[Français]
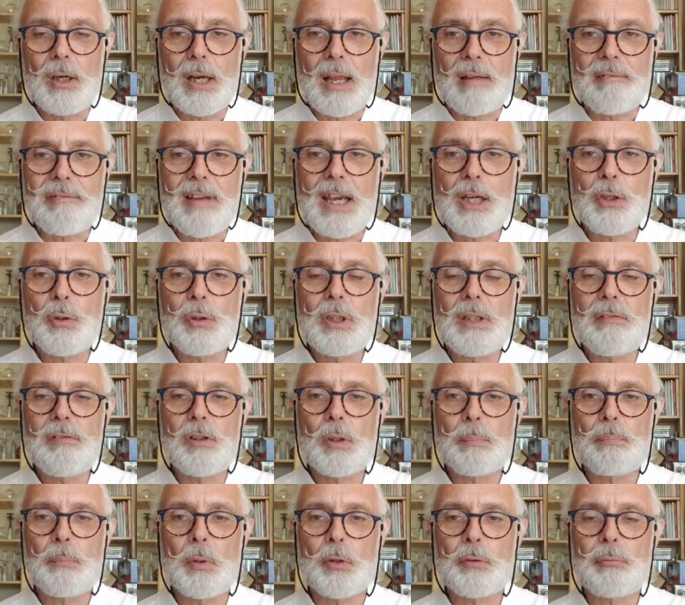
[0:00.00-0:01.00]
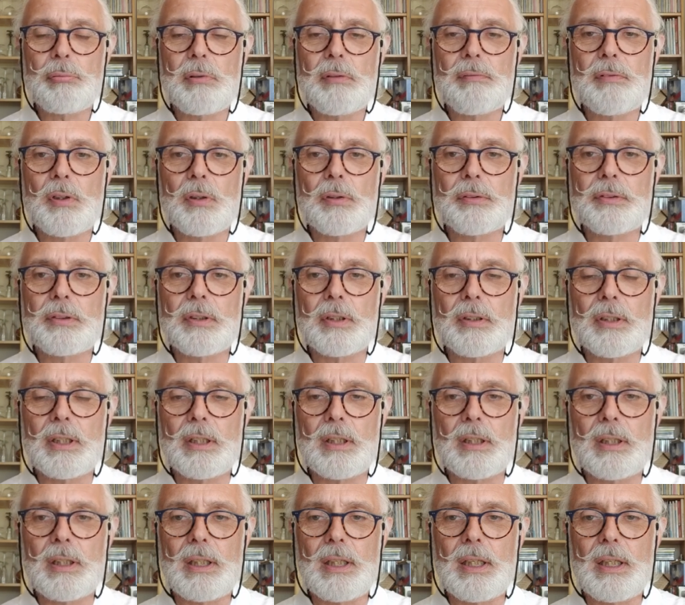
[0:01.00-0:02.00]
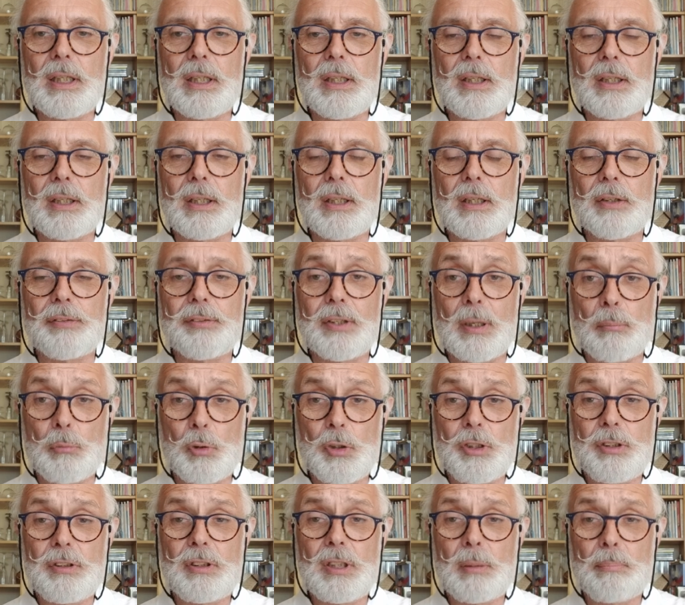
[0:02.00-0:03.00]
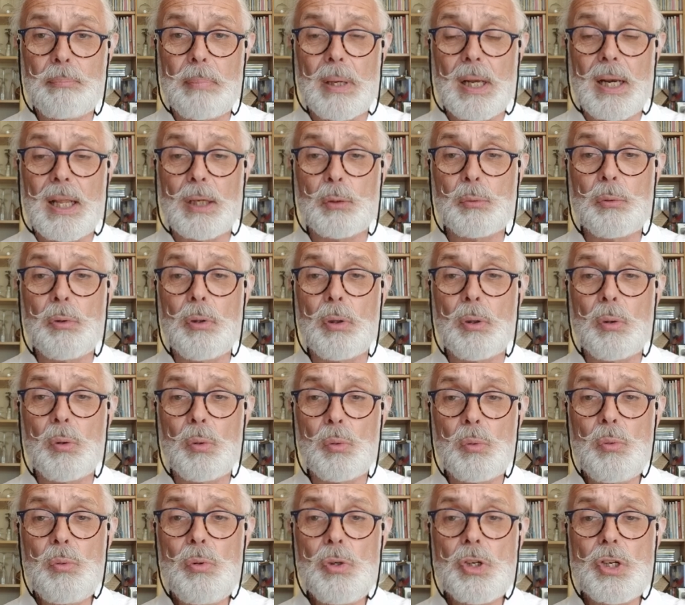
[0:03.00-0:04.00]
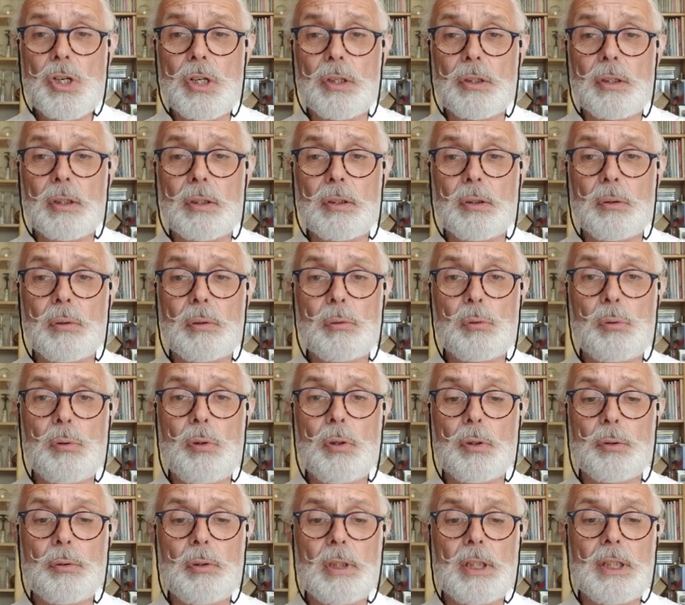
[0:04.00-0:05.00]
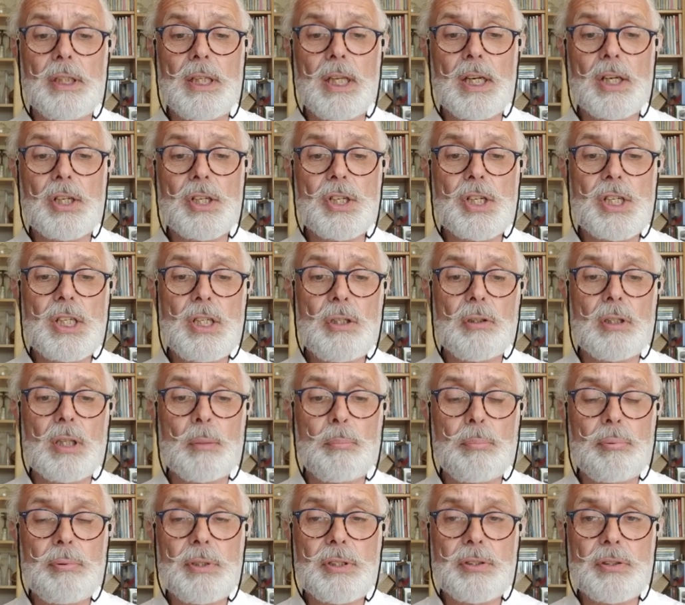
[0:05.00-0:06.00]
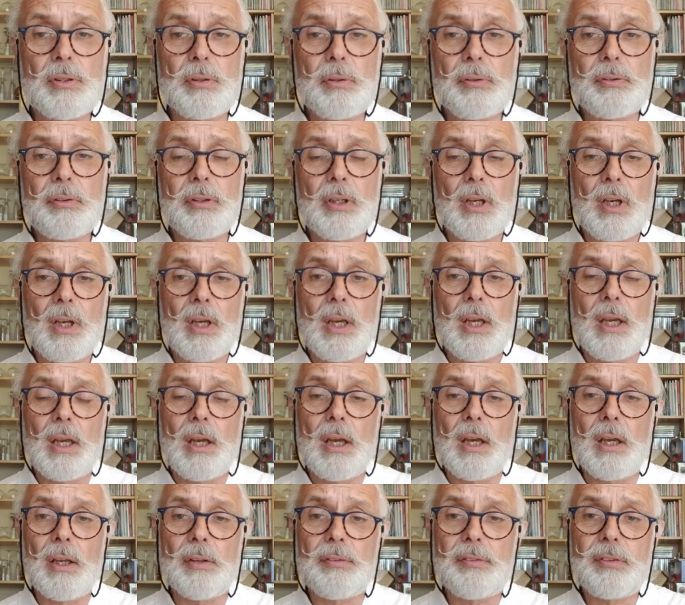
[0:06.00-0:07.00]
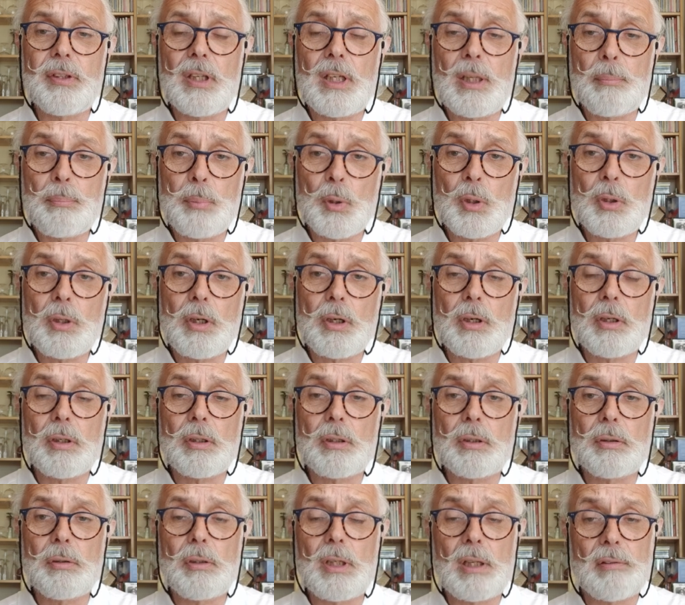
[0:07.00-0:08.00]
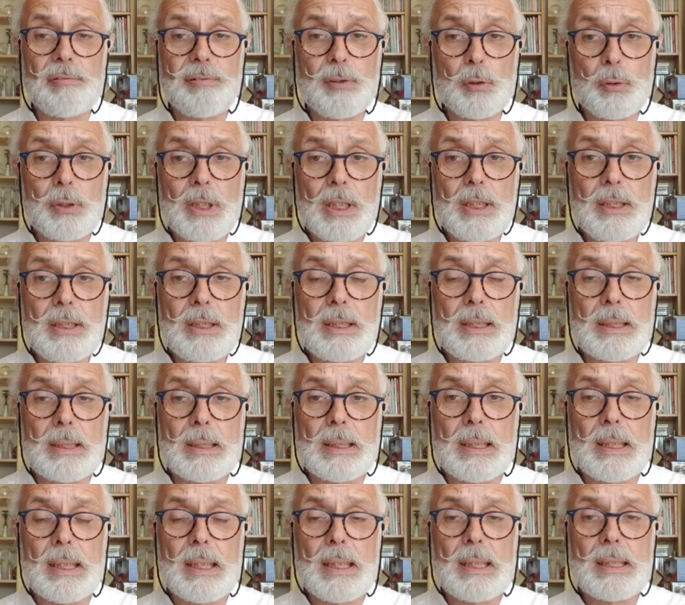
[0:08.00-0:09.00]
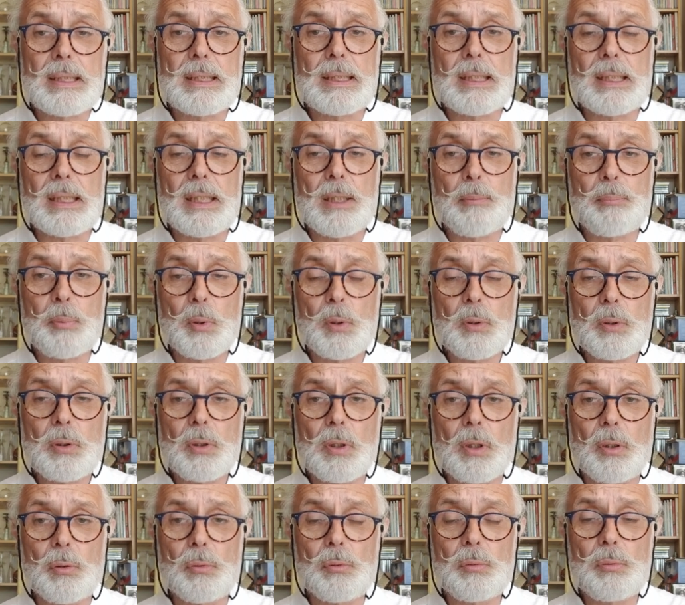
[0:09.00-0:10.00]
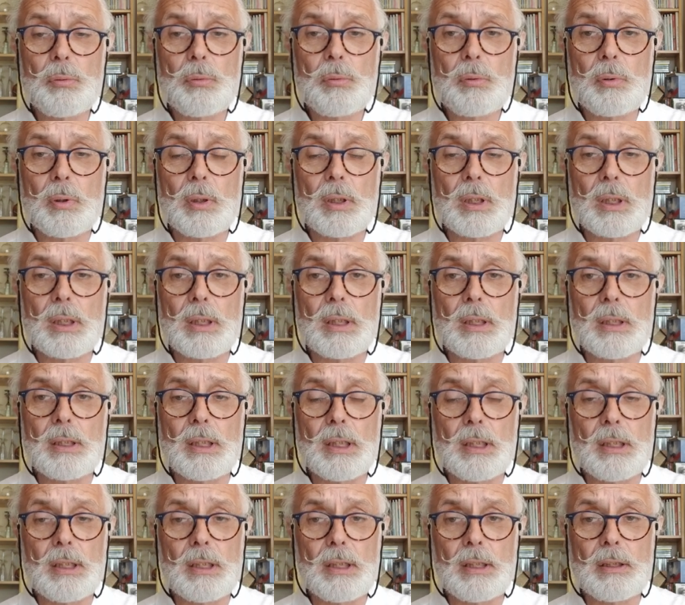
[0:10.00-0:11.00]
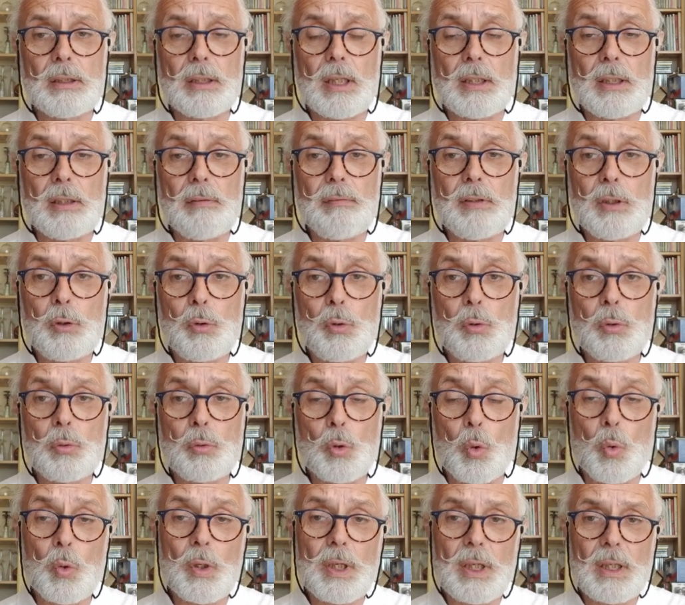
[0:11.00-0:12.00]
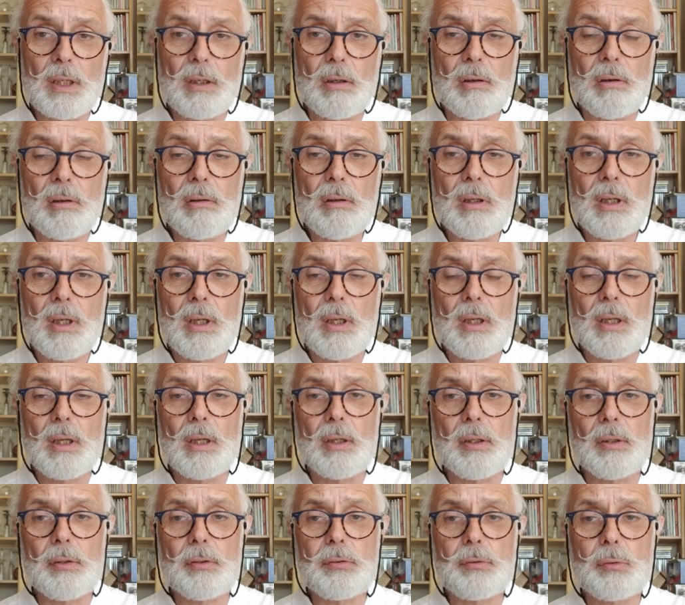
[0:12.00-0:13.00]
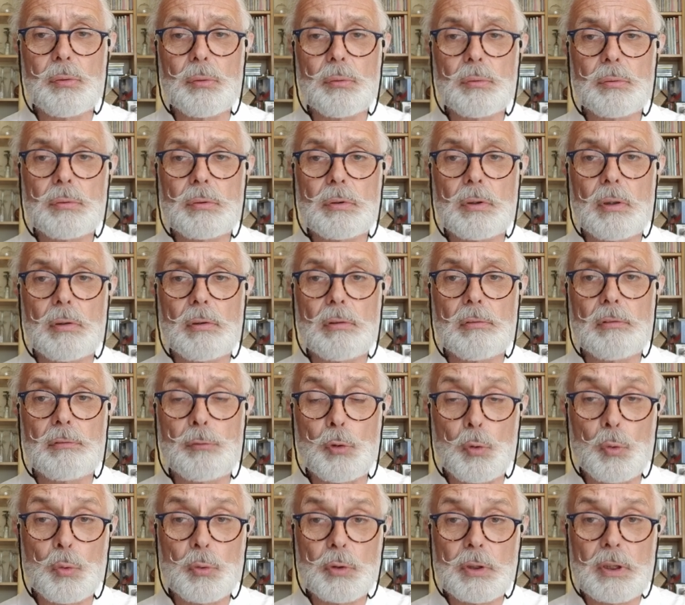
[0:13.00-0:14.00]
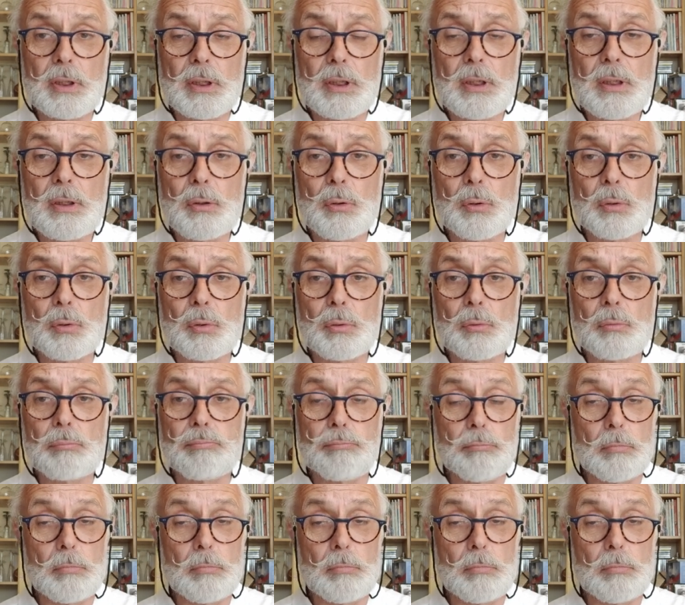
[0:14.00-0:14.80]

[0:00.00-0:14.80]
La vague de développement suivante est symbolisée par la couleur rouge, donc couleur de l'énergie, de la puissance. Euh, c'est l'époque de la féodalité c'est l'époque où euh, les individus conquérants euh, sont en volonté de,